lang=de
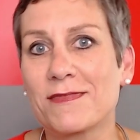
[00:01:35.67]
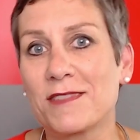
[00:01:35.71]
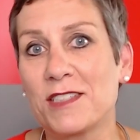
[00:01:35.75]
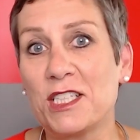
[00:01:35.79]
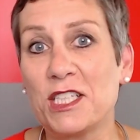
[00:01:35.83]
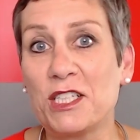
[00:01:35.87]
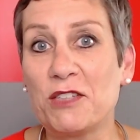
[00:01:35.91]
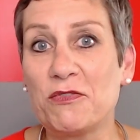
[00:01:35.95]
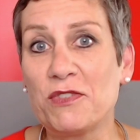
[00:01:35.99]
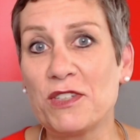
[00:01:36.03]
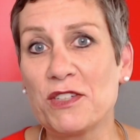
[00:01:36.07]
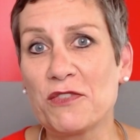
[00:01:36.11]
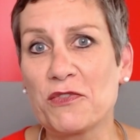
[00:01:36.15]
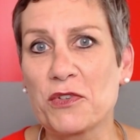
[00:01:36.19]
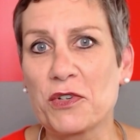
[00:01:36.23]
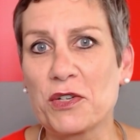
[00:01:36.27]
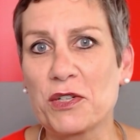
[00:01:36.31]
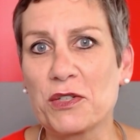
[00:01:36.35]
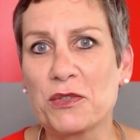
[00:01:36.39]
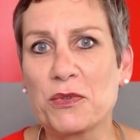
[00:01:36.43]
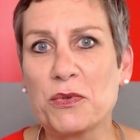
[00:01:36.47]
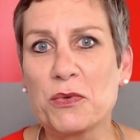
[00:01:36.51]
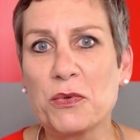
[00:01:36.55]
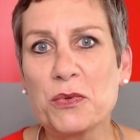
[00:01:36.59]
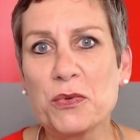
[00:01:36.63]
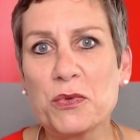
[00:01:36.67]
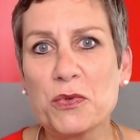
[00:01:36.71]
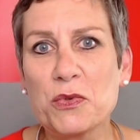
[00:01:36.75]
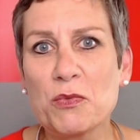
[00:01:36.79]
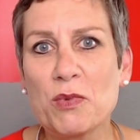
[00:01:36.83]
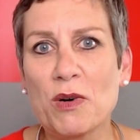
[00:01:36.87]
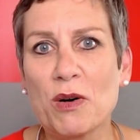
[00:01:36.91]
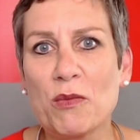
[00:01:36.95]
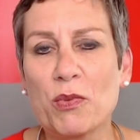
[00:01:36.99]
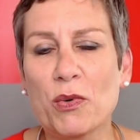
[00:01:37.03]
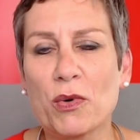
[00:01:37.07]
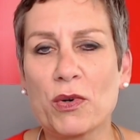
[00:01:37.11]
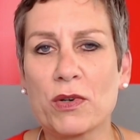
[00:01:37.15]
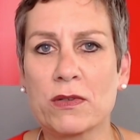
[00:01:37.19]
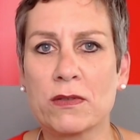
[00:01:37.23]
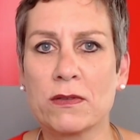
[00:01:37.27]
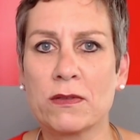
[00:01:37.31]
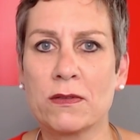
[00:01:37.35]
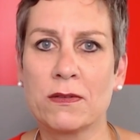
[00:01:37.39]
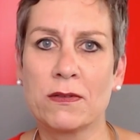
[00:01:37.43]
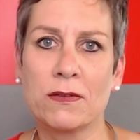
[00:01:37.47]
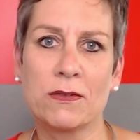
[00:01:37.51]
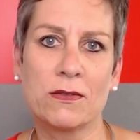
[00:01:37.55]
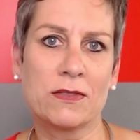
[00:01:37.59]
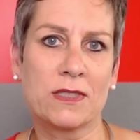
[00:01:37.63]
die vier Wochen gut
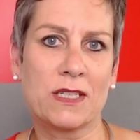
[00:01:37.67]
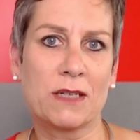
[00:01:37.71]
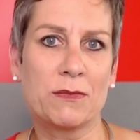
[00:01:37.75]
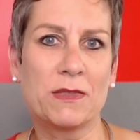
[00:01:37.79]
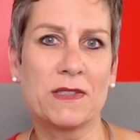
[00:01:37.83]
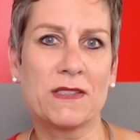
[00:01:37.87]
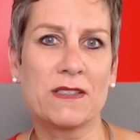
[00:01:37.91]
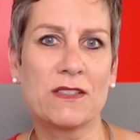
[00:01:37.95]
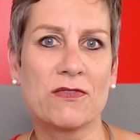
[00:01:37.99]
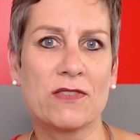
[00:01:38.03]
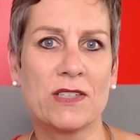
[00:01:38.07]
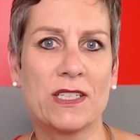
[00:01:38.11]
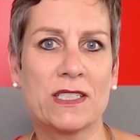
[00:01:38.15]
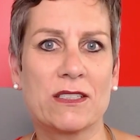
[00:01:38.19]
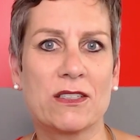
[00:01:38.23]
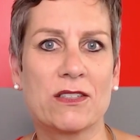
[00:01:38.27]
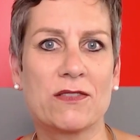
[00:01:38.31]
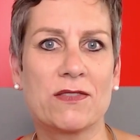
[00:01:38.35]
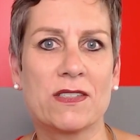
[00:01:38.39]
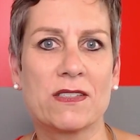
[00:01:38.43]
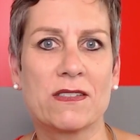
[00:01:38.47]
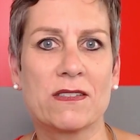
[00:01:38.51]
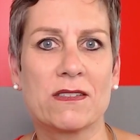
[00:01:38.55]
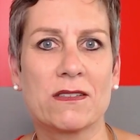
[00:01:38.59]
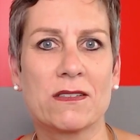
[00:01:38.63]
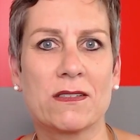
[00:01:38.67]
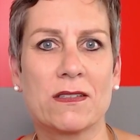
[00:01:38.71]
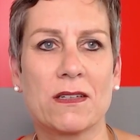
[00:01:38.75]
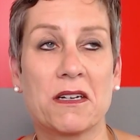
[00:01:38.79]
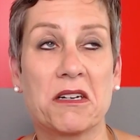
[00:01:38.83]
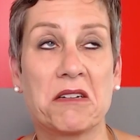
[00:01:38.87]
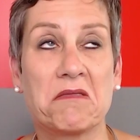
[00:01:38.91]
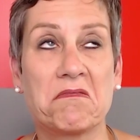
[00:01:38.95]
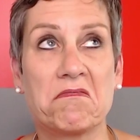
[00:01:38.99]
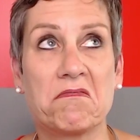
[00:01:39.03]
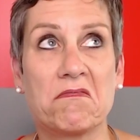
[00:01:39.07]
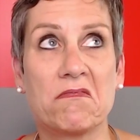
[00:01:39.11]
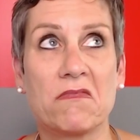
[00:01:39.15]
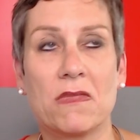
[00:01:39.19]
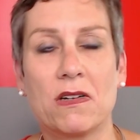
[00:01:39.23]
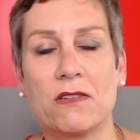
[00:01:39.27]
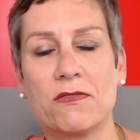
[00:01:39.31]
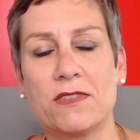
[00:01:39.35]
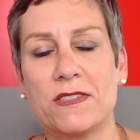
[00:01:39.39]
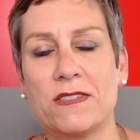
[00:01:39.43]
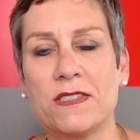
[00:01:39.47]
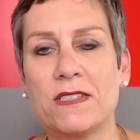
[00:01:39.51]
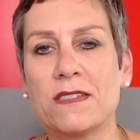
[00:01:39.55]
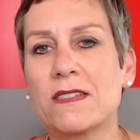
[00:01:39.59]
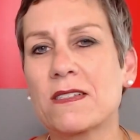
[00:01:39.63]
überbrücken und damit Sie vielleicht auch wissen, ähm,
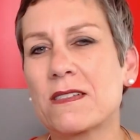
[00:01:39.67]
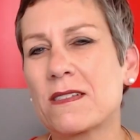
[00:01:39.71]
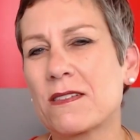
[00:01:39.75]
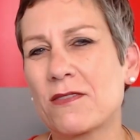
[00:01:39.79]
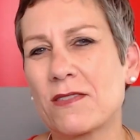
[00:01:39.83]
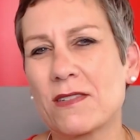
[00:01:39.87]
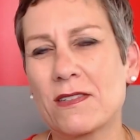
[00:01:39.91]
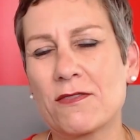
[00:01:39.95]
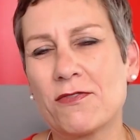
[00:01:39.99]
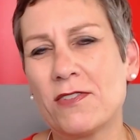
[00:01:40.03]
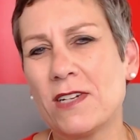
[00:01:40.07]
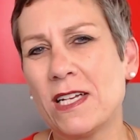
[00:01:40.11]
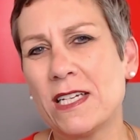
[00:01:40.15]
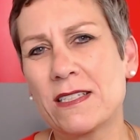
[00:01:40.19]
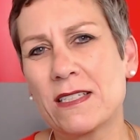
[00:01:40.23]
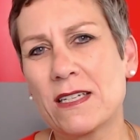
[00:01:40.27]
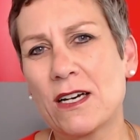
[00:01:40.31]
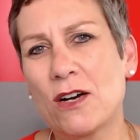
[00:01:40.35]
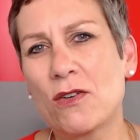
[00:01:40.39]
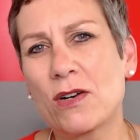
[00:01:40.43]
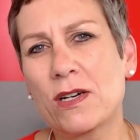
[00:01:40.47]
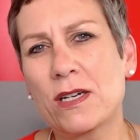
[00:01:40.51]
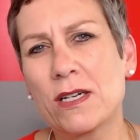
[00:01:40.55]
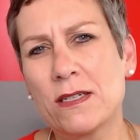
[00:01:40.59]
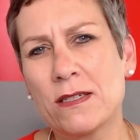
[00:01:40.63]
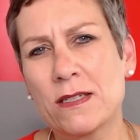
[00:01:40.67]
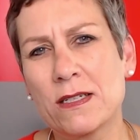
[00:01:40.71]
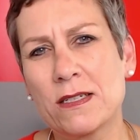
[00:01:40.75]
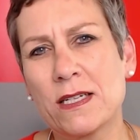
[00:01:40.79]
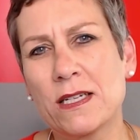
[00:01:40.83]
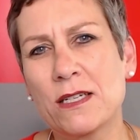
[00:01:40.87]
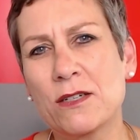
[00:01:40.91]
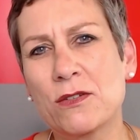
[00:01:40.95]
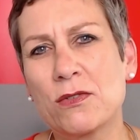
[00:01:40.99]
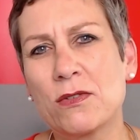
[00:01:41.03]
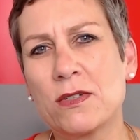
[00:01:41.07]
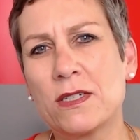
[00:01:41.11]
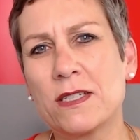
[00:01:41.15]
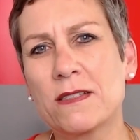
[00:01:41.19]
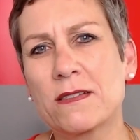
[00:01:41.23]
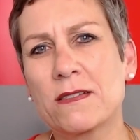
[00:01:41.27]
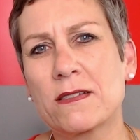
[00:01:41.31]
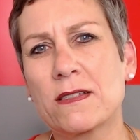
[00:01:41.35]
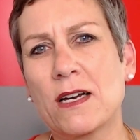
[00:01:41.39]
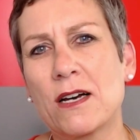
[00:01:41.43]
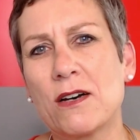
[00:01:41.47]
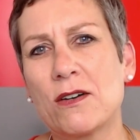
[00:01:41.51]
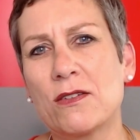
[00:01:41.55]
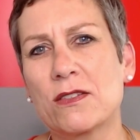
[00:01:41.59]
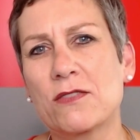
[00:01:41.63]
wie sieht es vielleicht auch hinter den
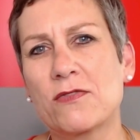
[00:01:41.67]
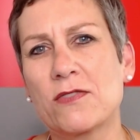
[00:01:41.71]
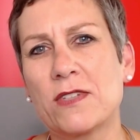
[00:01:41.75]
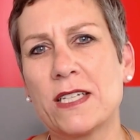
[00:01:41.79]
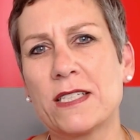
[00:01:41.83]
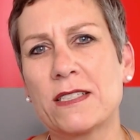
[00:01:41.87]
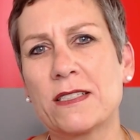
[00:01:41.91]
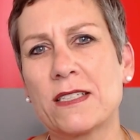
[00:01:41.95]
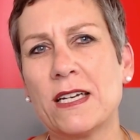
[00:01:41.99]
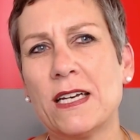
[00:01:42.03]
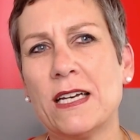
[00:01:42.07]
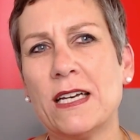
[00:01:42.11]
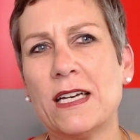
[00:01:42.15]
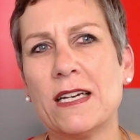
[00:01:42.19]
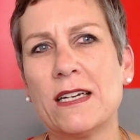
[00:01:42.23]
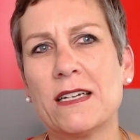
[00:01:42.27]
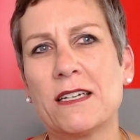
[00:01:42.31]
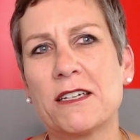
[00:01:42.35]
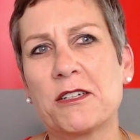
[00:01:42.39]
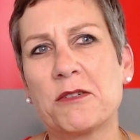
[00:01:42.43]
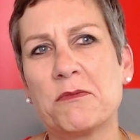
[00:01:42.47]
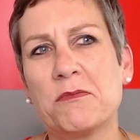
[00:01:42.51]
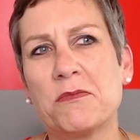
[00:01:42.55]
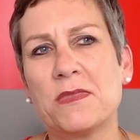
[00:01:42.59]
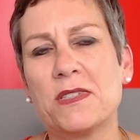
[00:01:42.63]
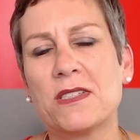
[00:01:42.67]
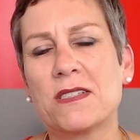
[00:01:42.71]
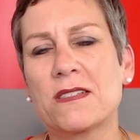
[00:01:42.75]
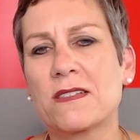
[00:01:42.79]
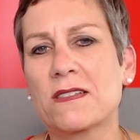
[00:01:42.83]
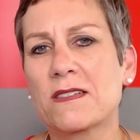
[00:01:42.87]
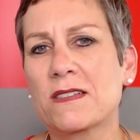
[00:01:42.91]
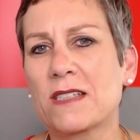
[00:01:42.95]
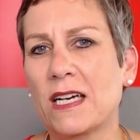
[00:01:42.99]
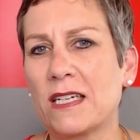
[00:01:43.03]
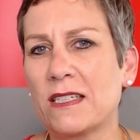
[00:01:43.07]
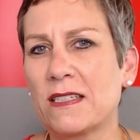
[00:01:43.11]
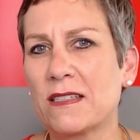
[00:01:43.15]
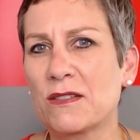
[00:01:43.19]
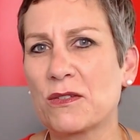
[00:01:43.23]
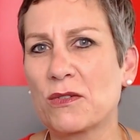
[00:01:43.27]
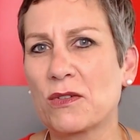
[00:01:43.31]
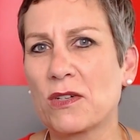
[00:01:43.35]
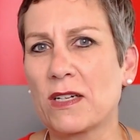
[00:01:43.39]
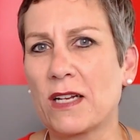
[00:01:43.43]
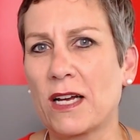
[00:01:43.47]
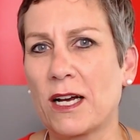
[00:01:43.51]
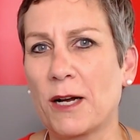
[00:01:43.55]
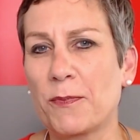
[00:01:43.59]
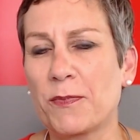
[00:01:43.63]
Kulissen aus? Vielleicht ähm, ist das gar nicht so
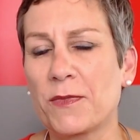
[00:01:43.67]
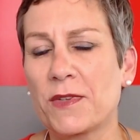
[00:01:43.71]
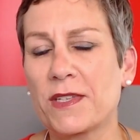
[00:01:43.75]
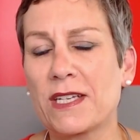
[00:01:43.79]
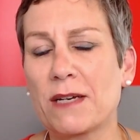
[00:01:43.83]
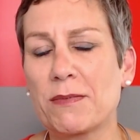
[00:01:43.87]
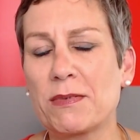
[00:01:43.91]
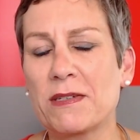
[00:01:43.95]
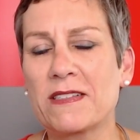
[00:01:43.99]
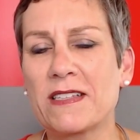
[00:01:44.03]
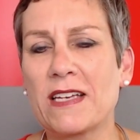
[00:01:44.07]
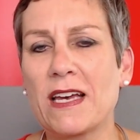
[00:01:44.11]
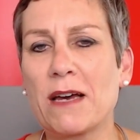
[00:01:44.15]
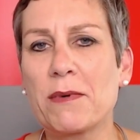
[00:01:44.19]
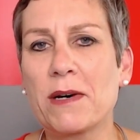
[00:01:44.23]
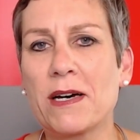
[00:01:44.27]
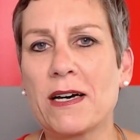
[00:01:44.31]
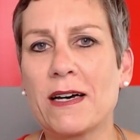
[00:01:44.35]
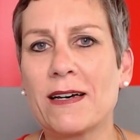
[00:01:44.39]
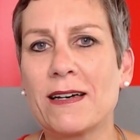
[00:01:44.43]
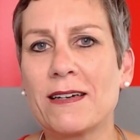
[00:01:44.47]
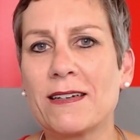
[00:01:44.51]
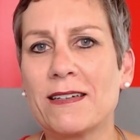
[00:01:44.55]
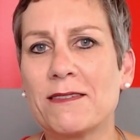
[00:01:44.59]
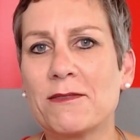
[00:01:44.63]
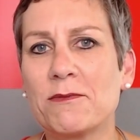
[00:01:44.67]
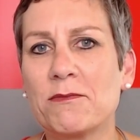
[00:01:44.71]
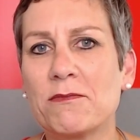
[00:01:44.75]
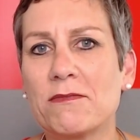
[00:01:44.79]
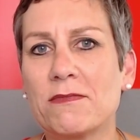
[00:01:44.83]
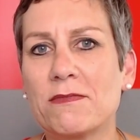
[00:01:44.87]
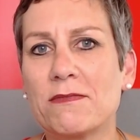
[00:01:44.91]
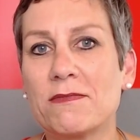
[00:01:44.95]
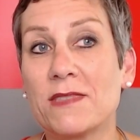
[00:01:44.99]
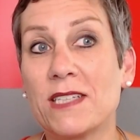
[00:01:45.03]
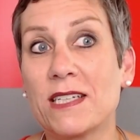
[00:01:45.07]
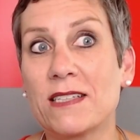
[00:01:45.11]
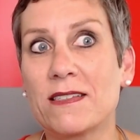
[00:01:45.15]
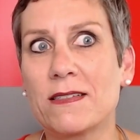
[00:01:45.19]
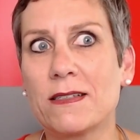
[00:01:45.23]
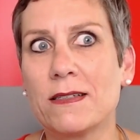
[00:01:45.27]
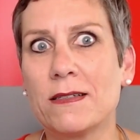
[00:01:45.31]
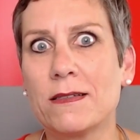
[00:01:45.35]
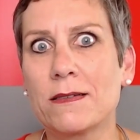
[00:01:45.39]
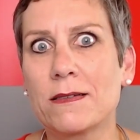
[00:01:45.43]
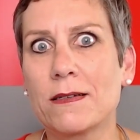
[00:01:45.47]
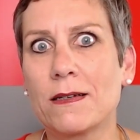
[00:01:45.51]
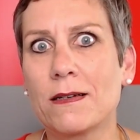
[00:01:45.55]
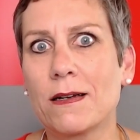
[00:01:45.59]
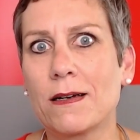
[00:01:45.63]
klar. Ich habe ja selber
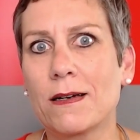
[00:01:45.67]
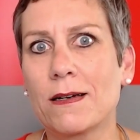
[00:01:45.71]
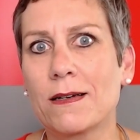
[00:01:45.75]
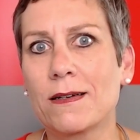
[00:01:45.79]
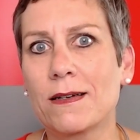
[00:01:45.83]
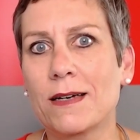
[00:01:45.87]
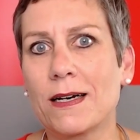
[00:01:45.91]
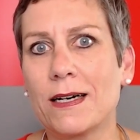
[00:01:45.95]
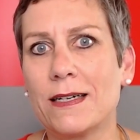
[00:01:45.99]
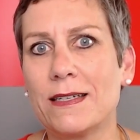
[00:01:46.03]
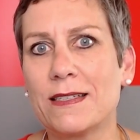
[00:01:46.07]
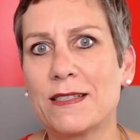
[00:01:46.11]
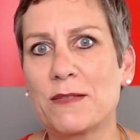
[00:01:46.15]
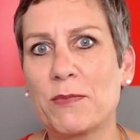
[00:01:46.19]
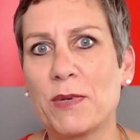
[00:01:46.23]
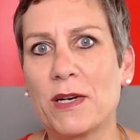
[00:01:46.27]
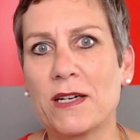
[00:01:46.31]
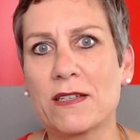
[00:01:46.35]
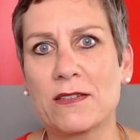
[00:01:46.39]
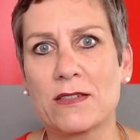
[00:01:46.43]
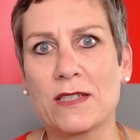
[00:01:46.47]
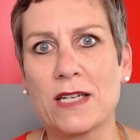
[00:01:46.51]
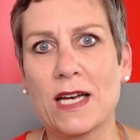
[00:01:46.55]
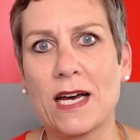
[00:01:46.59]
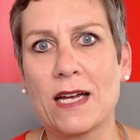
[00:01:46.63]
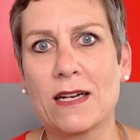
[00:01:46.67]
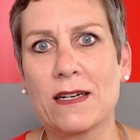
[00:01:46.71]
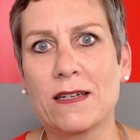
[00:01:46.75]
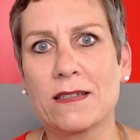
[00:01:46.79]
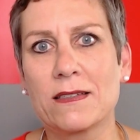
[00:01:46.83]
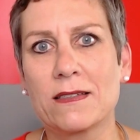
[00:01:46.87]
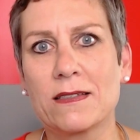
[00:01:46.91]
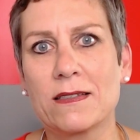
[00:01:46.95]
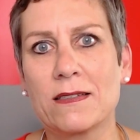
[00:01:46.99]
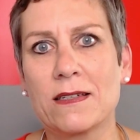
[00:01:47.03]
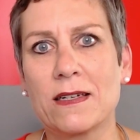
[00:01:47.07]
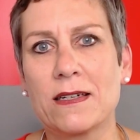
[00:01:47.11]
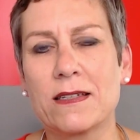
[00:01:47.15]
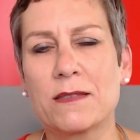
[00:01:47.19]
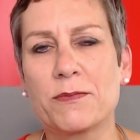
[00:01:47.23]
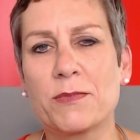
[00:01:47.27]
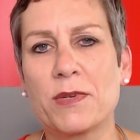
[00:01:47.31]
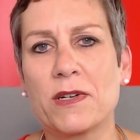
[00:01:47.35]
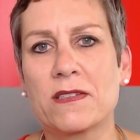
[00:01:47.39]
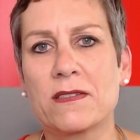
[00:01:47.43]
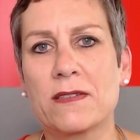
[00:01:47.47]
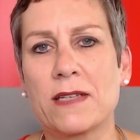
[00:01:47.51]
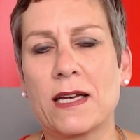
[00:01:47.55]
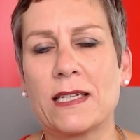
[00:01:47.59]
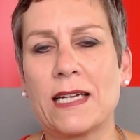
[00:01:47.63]
jahrzehntelang als Personalerin, als
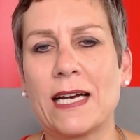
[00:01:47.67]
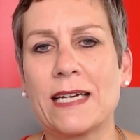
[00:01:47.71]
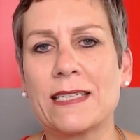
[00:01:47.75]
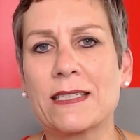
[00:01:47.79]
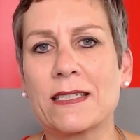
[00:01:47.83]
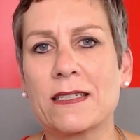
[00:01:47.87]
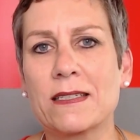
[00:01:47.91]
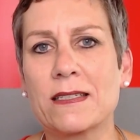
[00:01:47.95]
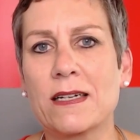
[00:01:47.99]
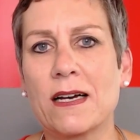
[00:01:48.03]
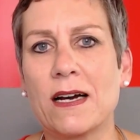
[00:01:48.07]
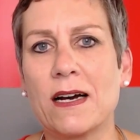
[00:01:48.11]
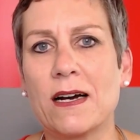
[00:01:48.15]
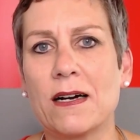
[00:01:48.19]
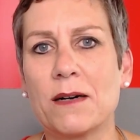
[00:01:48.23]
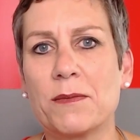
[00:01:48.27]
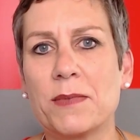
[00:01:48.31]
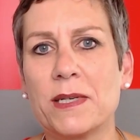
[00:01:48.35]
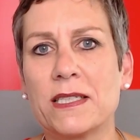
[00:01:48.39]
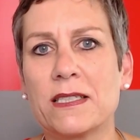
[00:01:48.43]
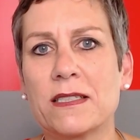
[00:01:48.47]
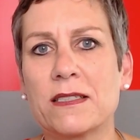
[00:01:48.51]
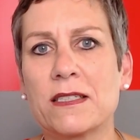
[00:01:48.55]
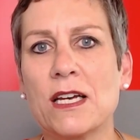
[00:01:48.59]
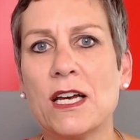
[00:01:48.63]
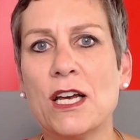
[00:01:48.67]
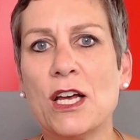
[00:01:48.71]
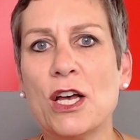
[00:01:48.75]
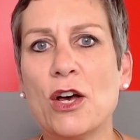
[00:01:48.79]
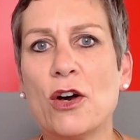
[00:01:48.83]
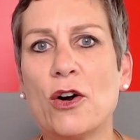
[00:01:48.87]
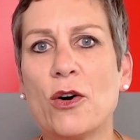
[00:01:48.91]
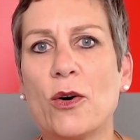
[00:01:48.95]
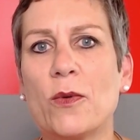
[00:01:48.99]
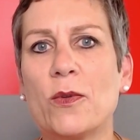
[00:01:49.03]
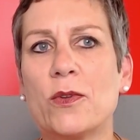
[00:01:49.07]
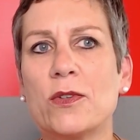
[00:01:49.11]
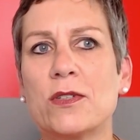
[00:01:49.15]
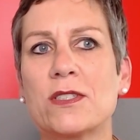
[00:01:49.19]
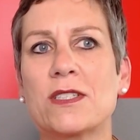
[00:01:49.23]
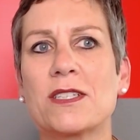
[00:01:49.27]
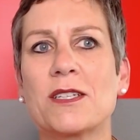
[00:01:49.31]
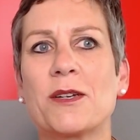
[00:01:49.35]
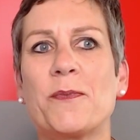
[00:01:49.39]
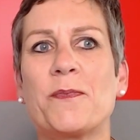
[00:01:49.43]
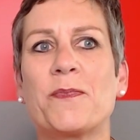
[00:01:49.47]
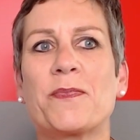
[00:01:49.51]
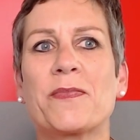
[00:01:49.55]
Personalleiterin gearbeitet und